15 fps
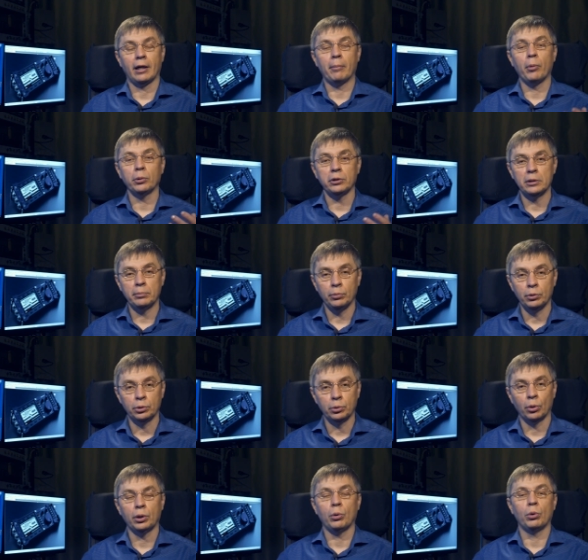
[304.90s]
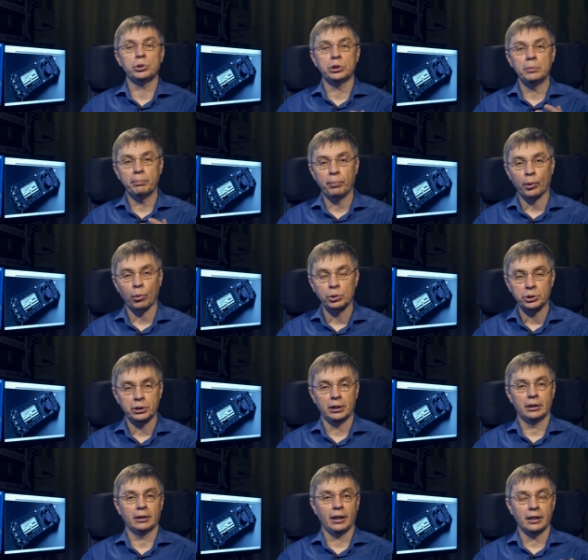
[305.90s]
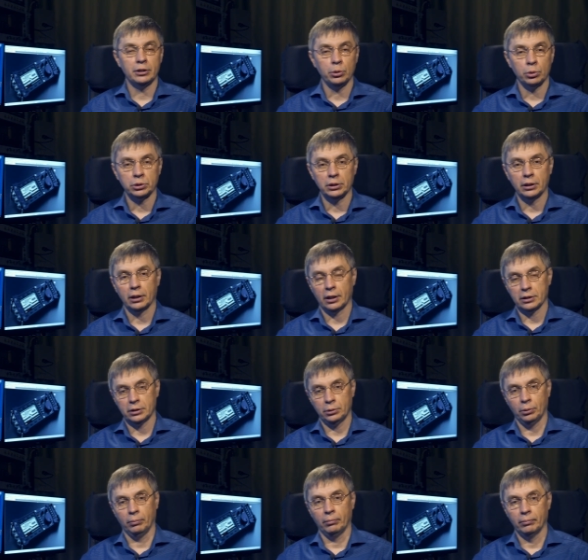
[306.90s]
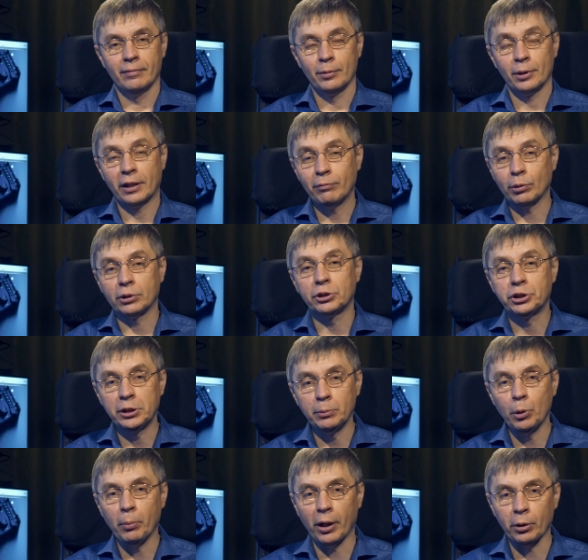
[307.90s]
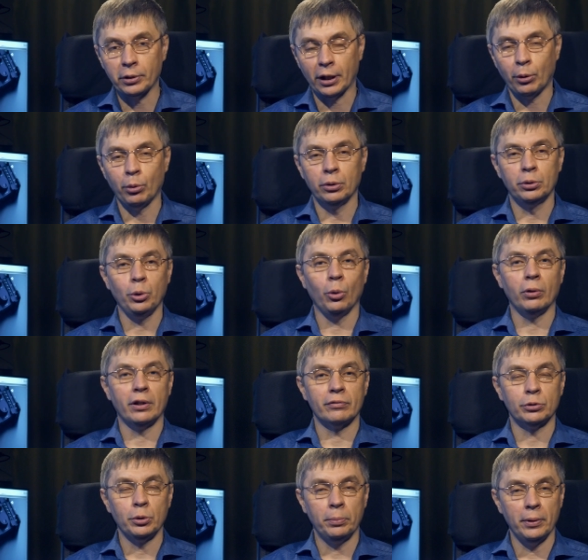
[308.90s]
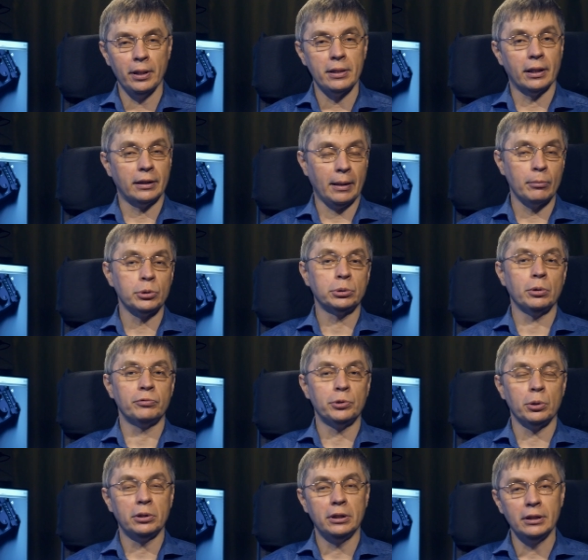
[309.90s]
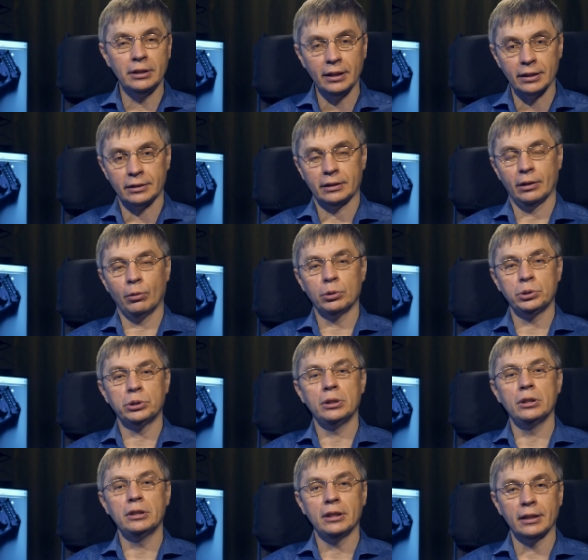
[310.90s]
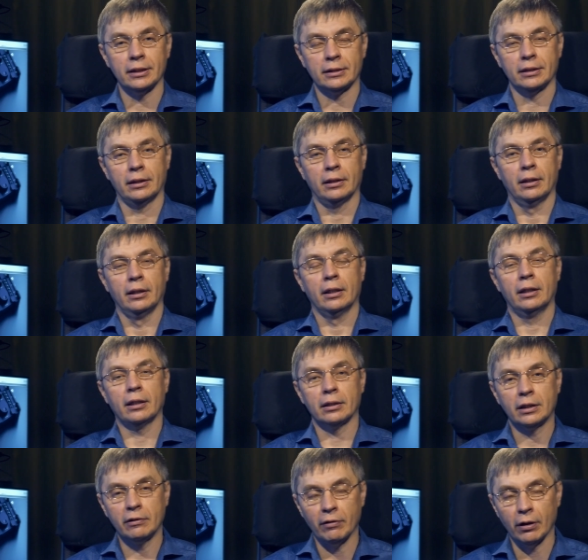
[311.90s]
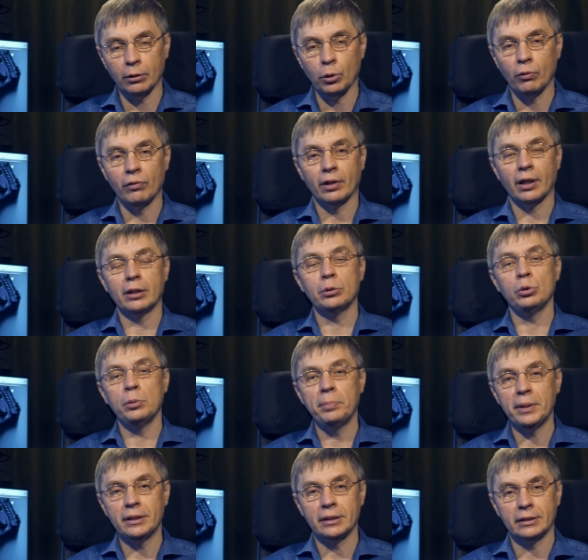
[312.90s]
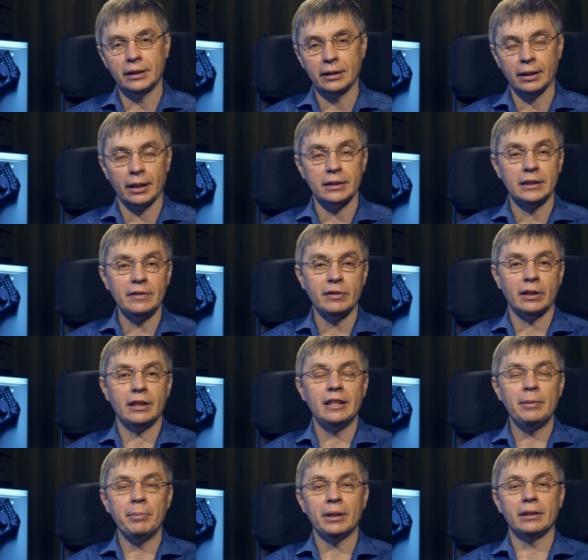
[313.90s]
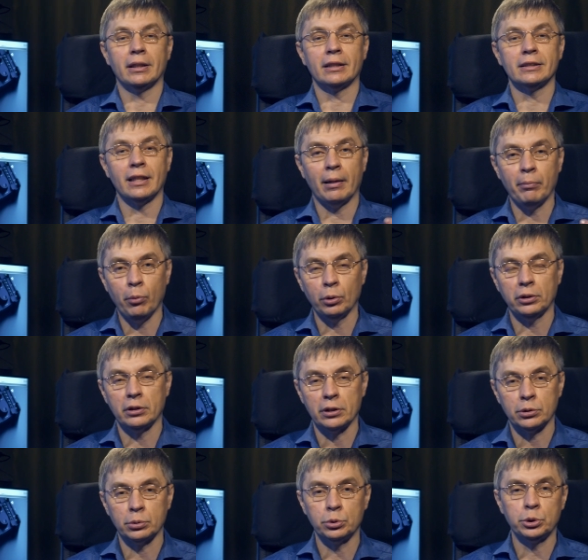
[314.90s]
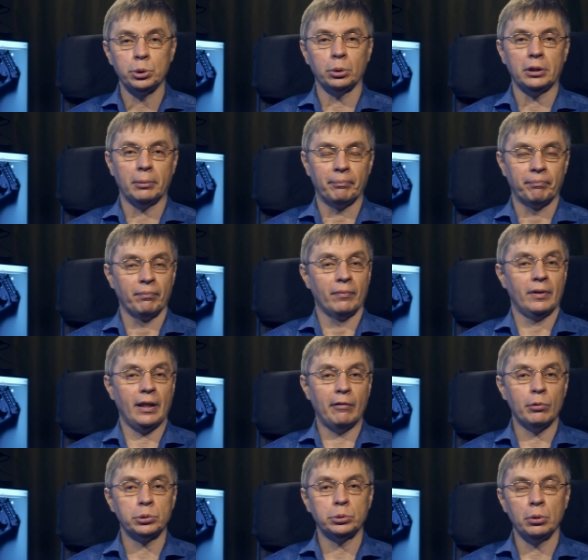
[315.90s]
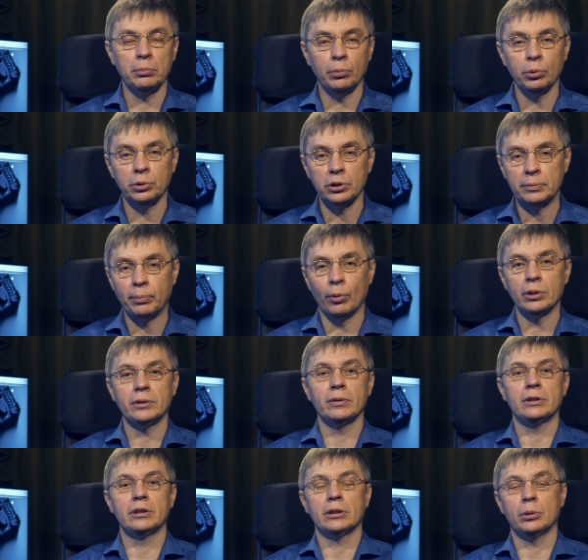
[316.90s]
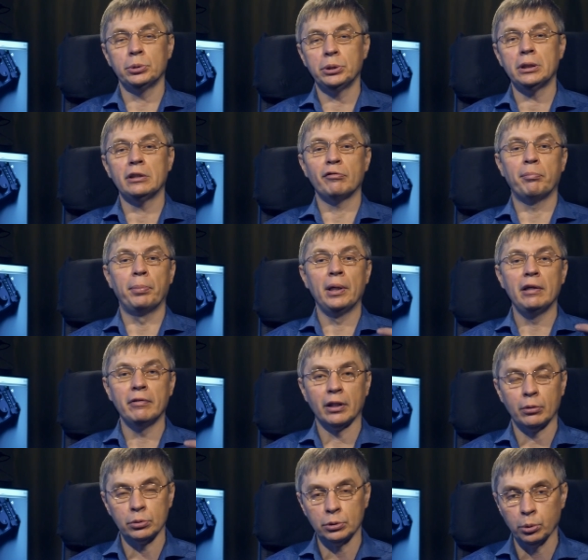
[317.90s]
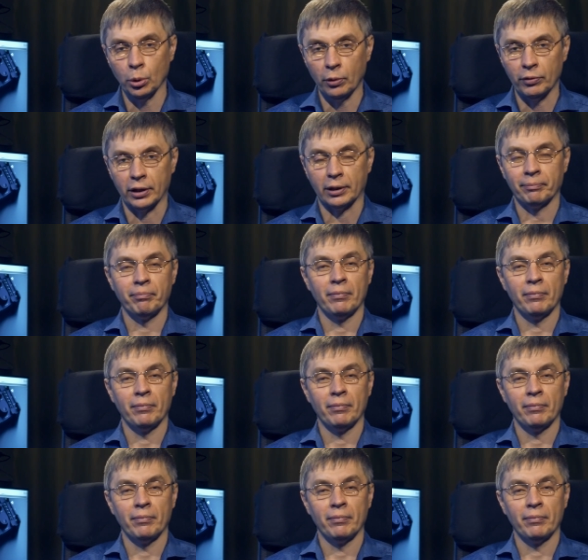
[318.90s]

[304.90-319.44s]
Работать будет только очень прочный, надежный разъем. Так вот, к чему мое такое долгое вступление? К тому, что все-таки есть очень интересный коротковолновый радиолюбительский трансивер, именно разработанный с учетом того, что он будет использоваться исключительно в полевых условиях,